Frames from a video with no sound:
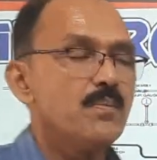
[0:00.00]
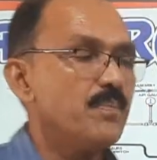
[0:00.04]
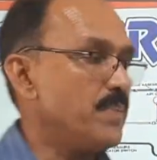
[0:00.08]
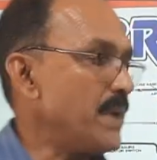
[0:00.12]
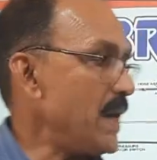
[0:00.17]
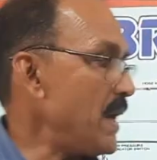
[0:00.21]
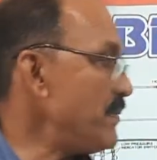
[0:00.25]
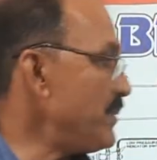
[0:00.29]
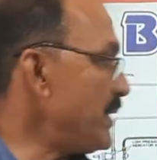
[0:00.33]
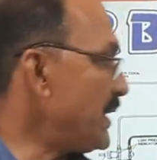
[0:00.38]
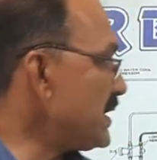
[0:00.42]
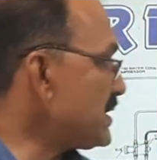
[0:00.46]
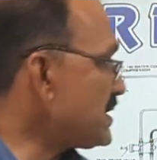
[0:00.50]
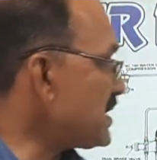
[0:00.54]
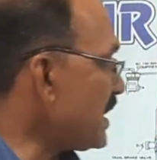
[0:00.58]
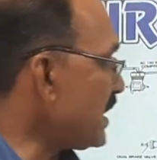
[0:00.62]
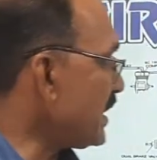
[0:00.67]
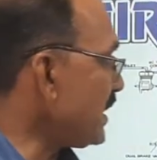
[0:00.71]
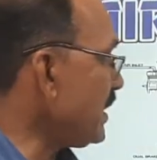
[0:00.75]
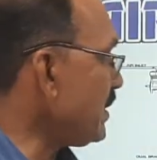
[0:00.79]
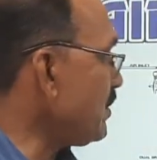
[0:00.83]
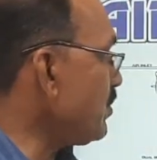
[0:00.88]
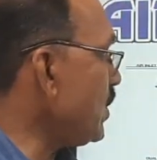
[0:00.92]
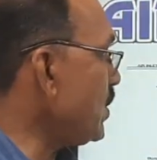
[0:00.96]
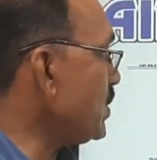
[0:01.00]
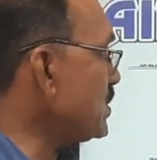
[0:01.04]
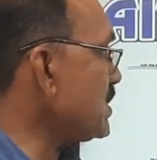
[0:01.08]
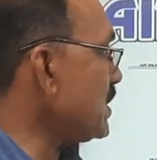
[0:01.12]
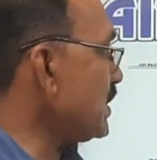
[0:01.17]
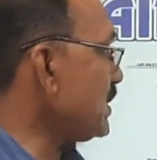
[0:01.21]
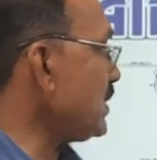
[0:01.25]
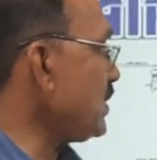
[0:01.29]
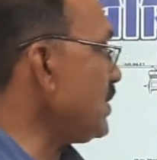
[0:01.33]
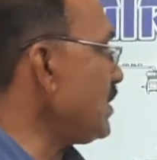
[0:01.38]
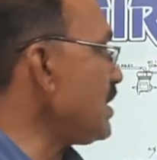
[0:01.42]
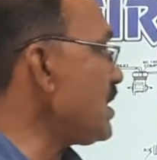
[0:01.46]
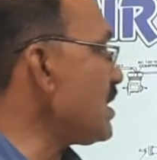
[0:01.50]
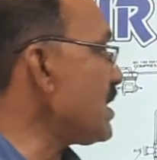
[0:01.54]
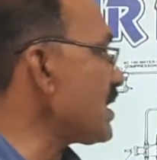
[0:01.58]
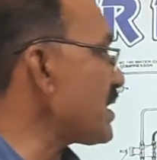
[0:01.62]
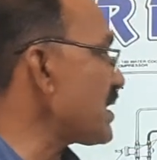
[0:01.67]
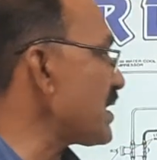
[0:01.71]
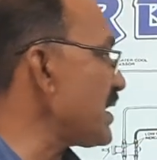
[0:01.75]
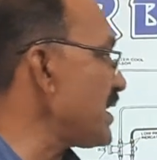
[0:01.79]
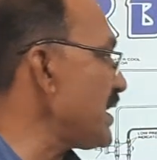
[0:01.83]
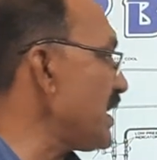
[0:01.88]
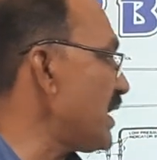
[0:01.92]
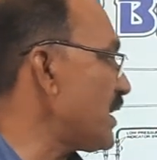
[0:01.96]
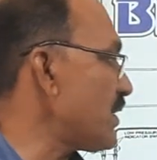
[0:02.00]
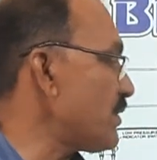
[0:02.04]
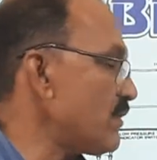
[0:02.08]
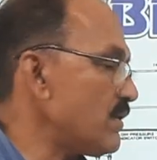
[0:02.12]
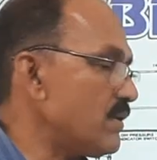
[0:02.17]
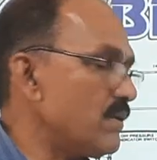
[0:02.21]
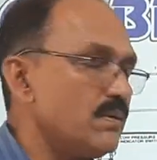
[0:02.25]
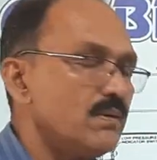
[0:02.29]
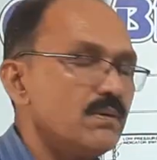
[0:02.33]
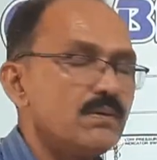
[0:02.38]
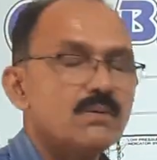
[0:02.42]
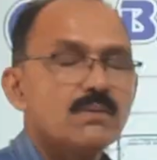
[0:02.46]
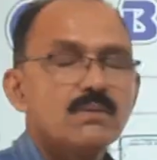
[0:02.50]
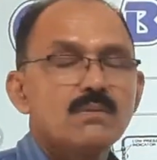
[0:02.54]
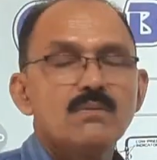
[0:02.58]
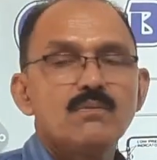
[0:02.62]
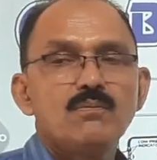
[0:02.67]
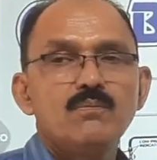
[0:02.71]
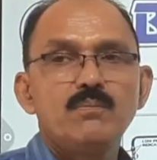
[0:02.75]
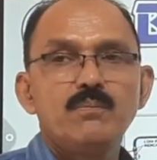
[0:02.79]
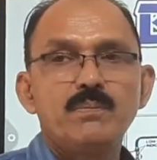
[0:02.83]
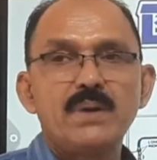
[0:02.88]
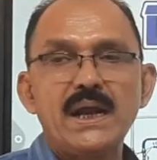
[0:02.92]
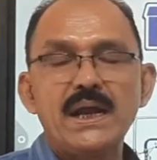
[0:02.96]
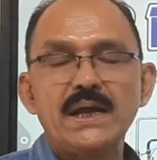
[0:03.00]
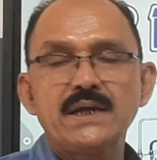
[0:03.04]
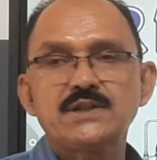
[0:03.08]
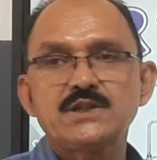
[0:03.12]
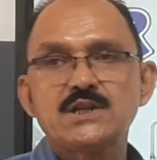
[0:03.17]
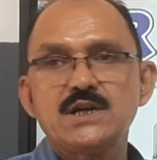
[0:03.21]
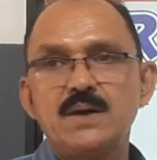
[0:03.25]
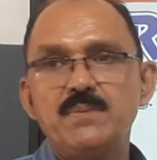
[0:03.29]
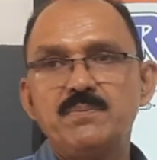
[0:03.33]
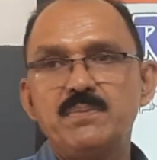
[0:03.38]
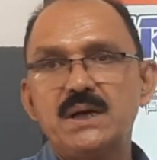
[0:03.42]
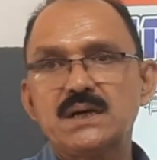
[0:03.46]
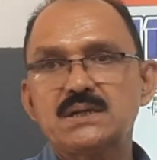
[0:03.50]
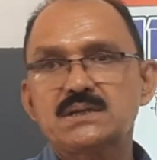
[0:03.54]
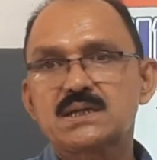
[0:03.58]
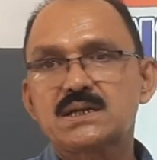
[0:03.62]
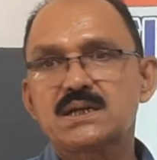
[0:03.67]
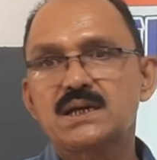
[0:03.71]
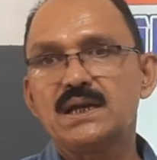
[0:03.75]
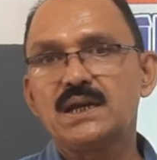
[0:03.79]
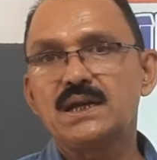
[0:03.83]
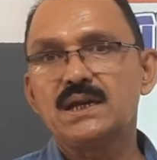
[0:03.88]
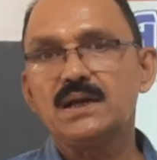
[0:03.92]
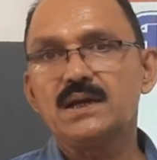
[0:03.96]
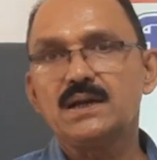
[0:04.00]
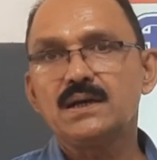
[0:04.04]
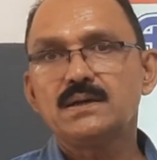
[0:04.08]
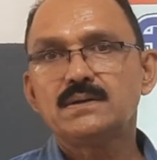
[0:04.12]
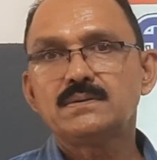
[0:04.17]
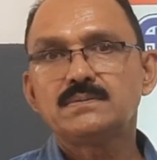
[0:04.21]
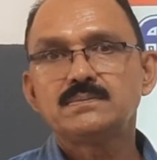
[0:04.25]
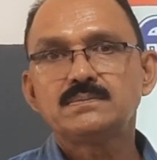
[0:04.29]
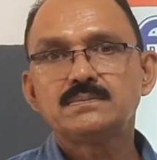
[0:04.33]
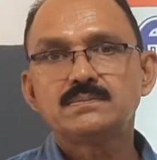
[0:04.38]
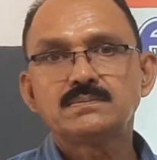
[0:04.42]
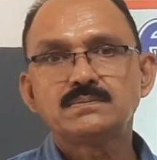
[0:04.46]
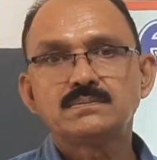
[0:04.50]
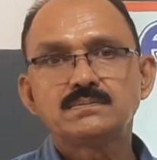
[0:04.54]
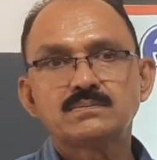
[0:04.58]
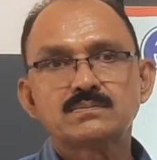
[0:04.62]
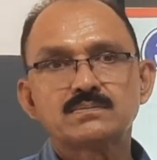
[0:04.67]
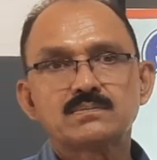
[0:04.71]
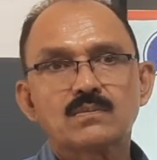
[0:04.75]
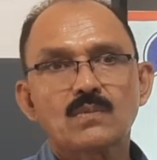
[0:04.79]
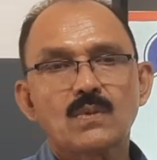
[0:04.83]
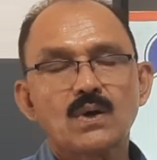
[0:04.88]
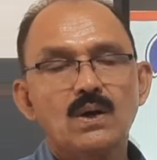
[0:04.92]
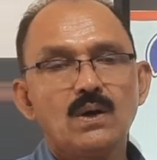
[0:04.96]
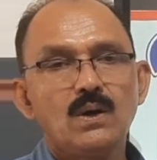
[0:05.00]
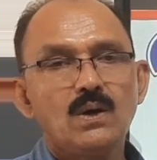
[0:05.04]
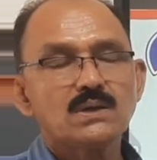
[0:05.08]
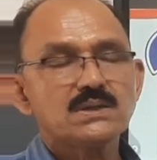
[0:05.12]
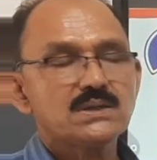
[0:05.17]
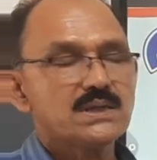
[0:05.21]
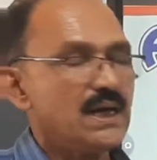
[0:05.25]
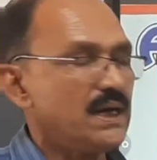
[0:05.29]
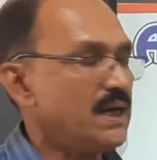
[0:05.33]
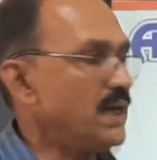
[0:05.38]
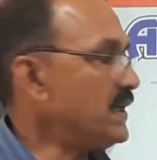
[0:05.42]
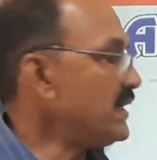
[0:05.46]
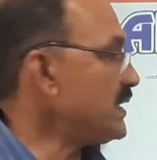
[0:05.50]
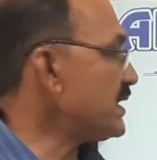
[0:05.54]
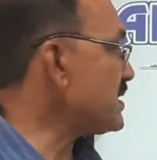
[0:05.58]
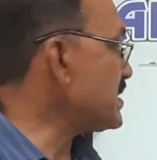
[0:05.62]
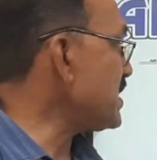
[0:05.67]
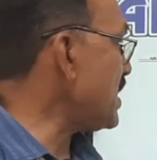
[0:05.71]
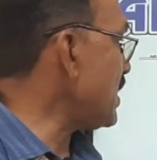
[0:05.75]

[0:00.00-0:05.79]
प्राइमरी सर्किट बोल सकते हो रियर ब्रेक चैम्बर्स के लिए और सेकेंडरी